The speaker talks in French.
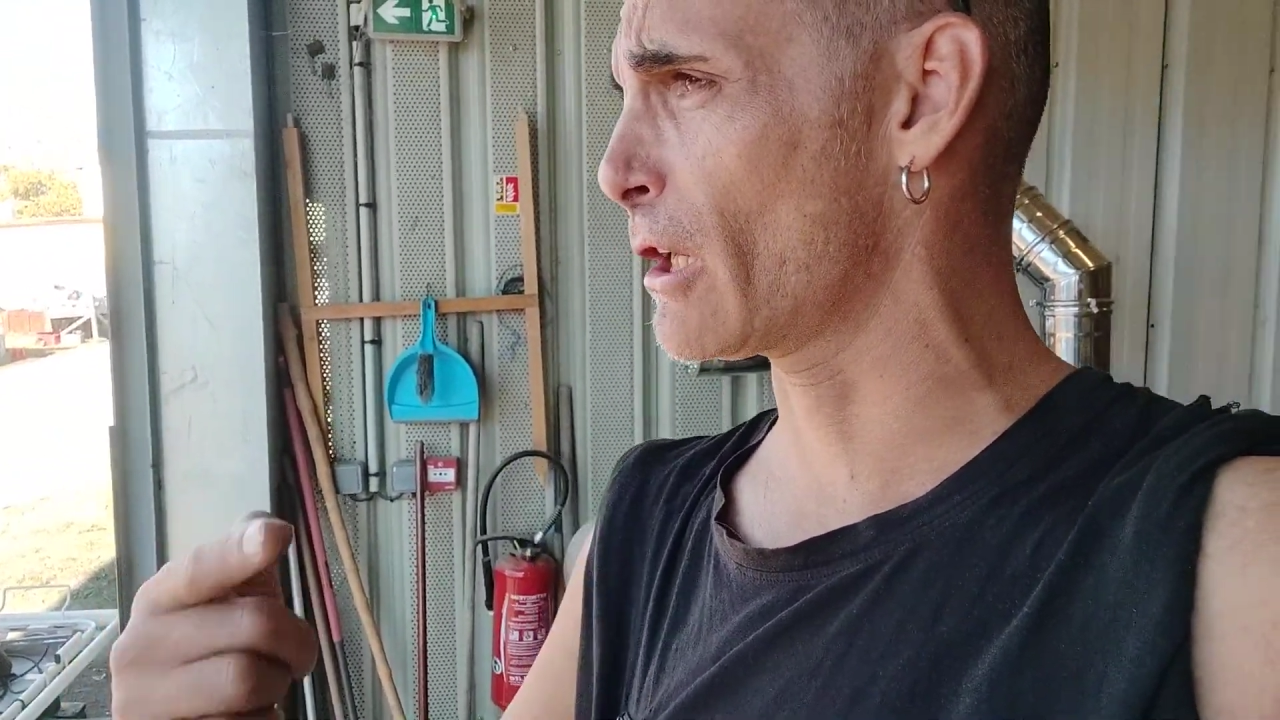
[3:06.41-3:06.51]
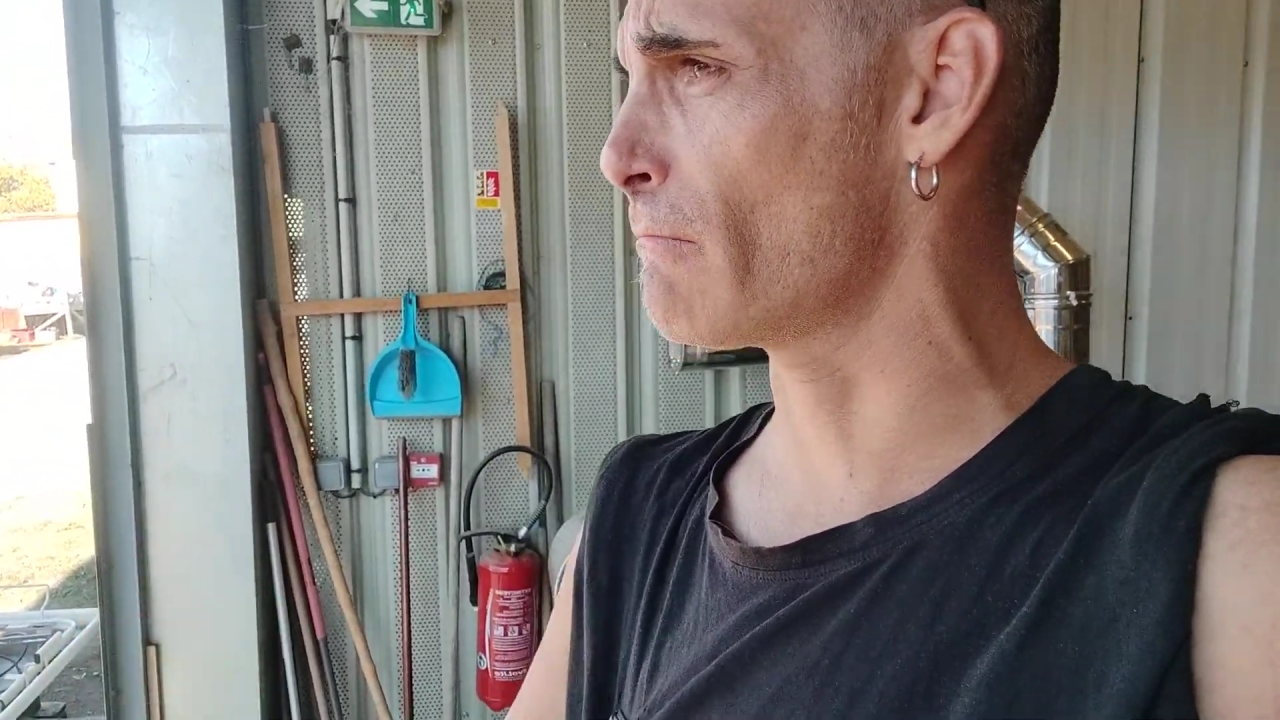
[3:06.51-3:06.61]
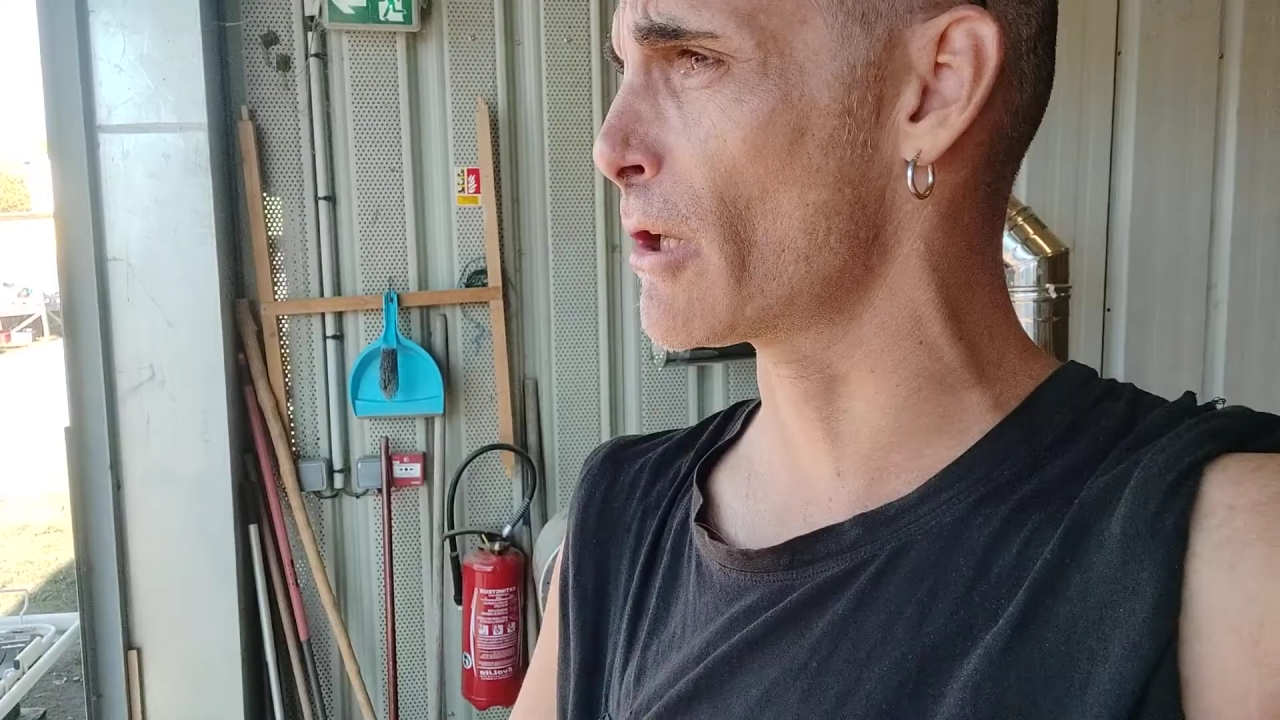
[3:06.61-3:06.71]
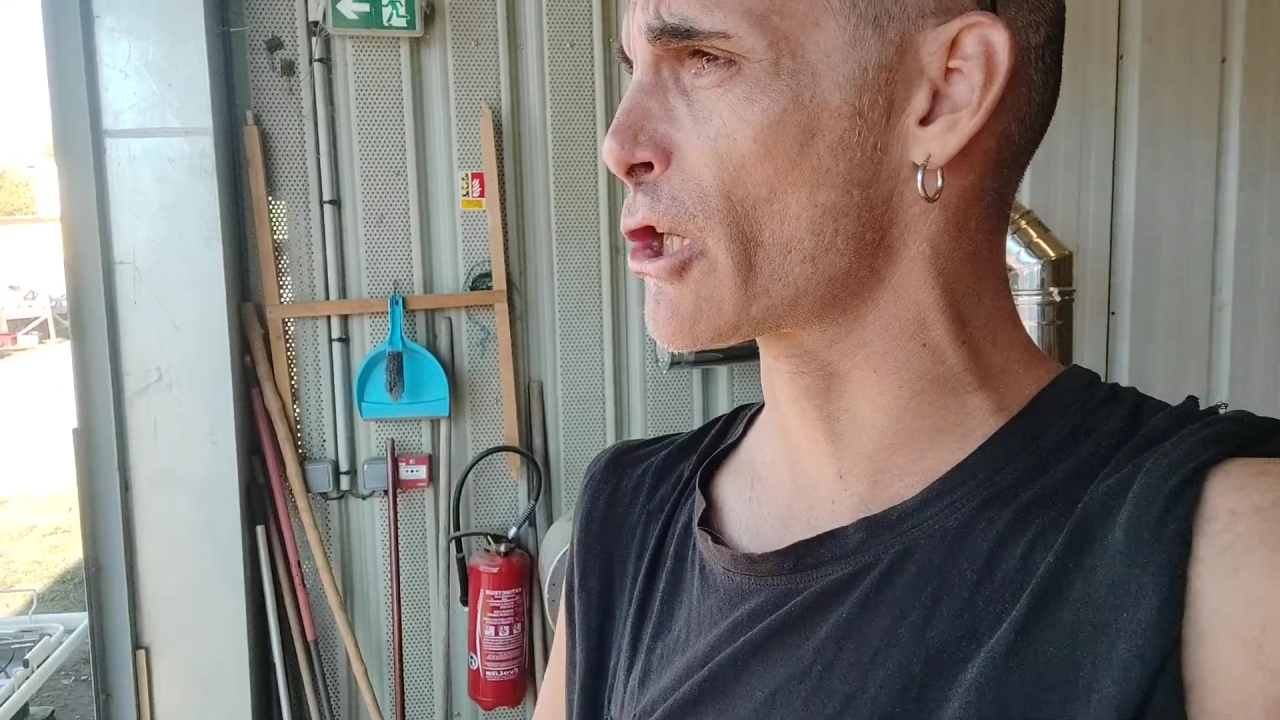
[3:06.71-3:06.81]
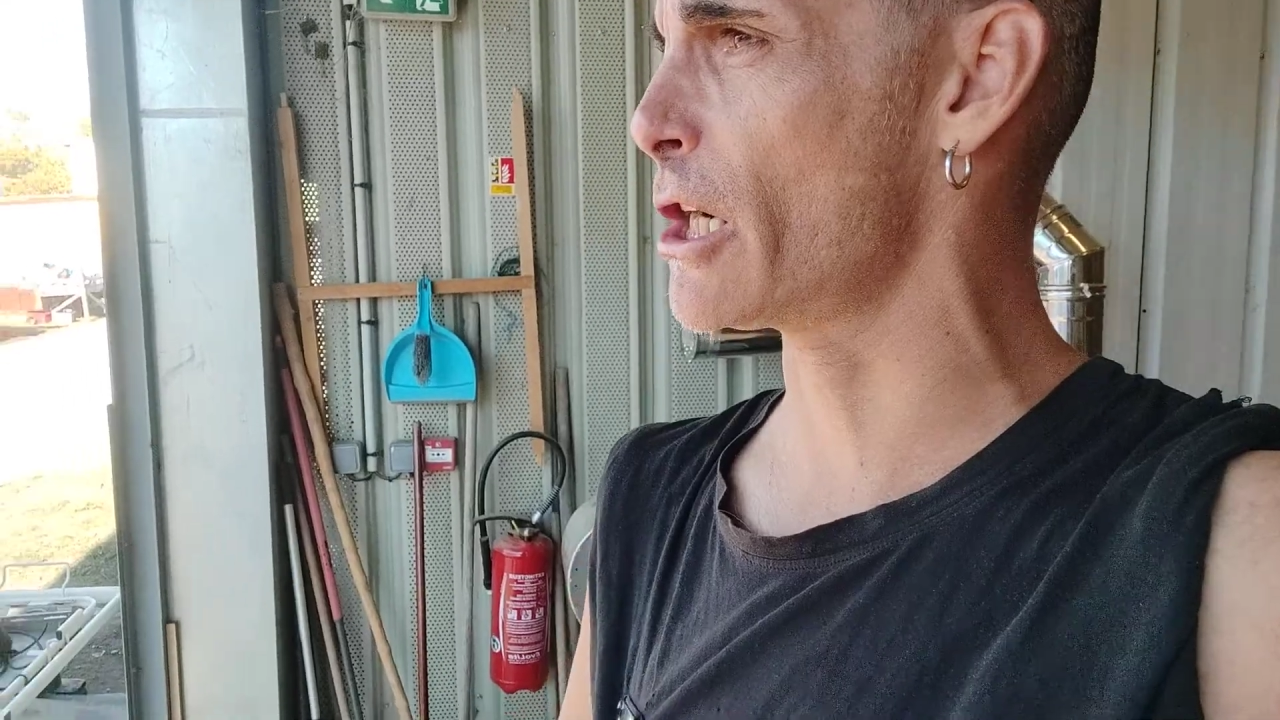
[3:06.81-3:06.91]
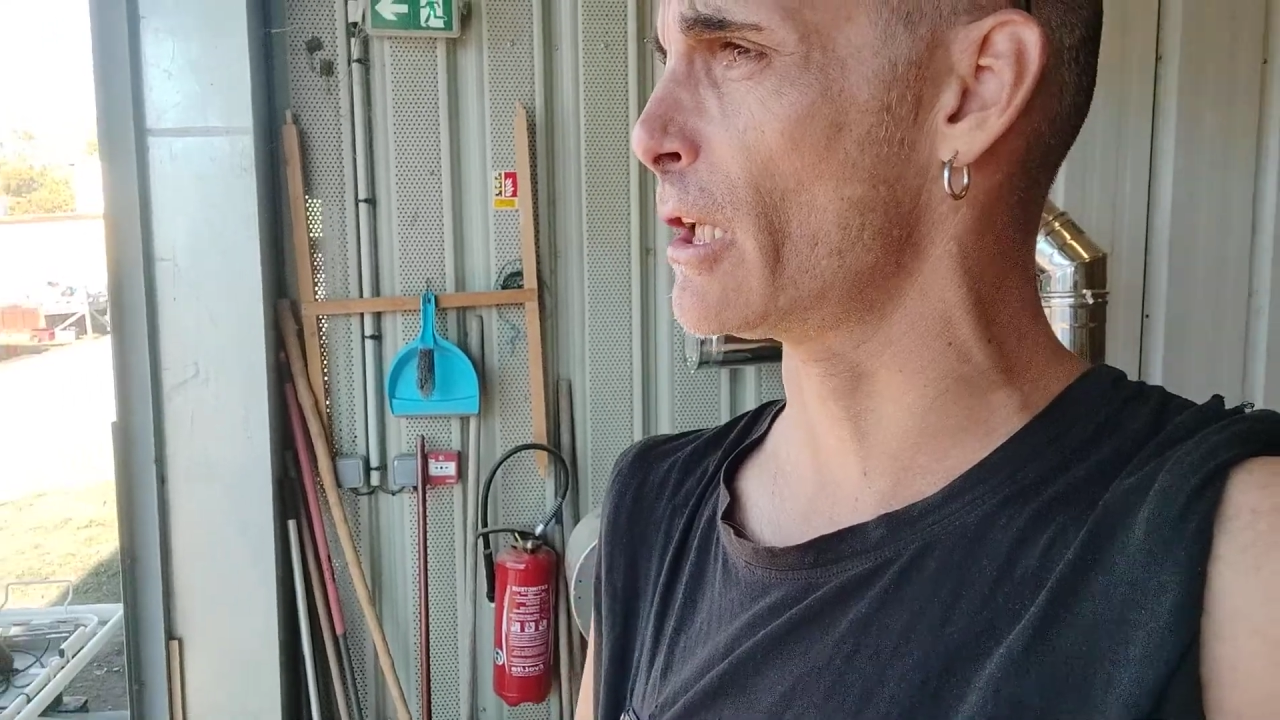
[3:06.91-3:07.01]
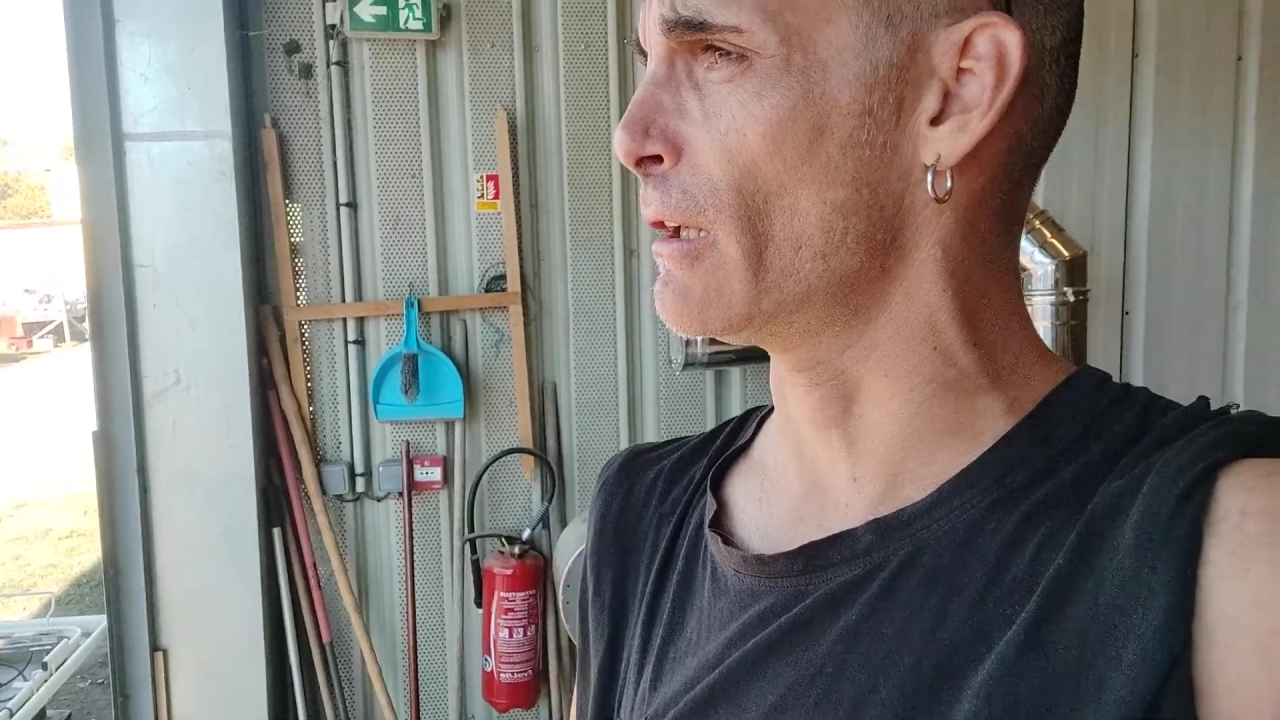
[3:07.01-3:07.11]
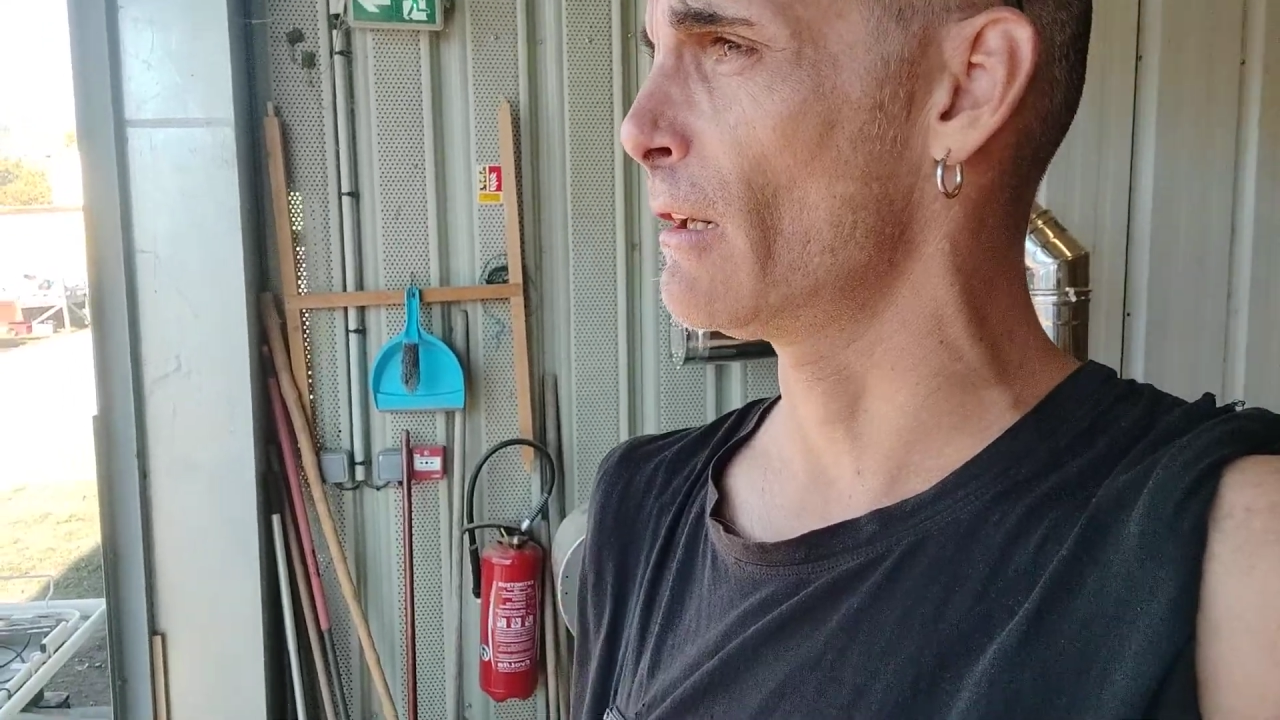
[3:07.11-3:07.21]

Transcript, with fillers: comme ma chaîne.